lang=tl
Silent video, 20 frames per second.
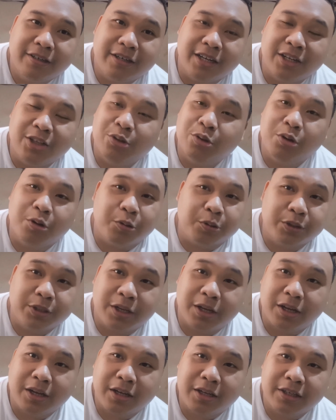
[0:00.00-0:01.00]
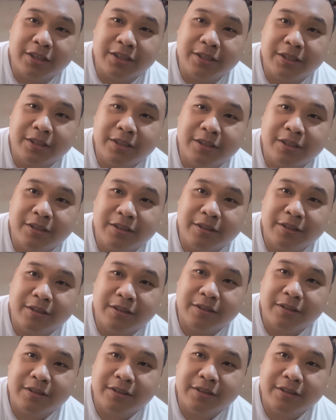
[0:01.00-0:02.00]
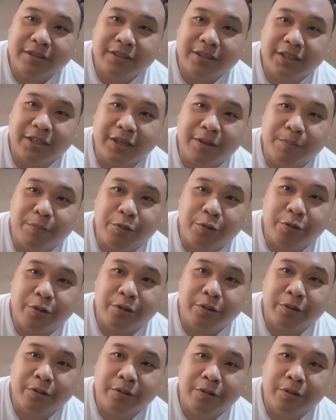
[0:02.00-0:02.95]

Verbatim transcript: Nandun ako sa Singapore